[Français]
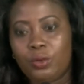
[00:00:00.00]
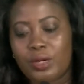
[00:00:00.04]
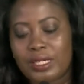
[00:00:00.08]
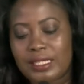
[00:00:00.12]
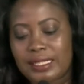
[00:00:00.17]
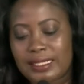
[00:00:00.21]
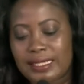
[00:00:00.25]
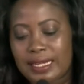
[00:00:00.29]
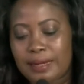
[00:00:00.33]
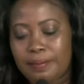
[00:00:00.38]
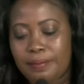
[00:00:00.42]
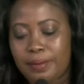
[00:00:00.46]

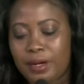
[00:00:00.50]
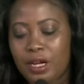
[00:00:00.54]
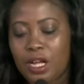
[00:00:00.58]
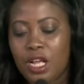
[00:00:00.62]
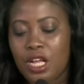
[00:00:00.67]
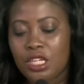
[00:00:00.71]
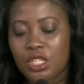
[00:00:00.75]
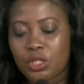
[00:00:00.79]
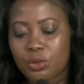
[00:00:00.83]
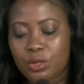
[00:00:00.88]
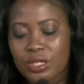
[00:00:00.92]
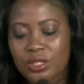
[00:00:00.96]
WhatsApp
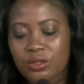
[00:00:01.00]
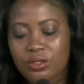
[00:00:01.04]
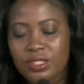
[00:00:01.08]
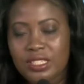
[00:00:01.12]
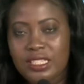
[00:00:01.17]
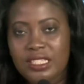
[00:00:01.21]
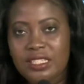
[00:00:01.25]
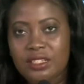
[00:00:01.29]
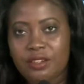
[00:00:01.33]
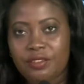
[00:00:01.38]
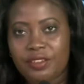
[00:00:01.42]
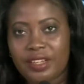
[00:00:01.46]

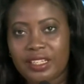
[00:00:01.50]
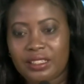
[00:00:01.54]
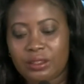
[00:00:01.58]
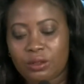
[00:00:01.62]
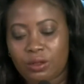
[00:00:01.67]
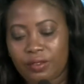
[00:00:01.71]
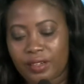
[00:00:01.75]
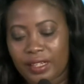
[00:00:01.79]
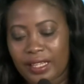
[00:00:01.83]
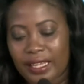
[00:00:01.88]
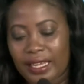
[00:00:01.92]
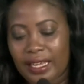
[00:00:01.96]
79
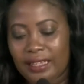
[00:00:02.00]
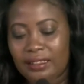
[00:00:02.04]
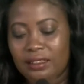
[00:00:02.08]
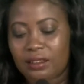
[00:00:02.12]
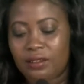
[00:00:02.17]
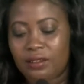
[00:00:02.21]
84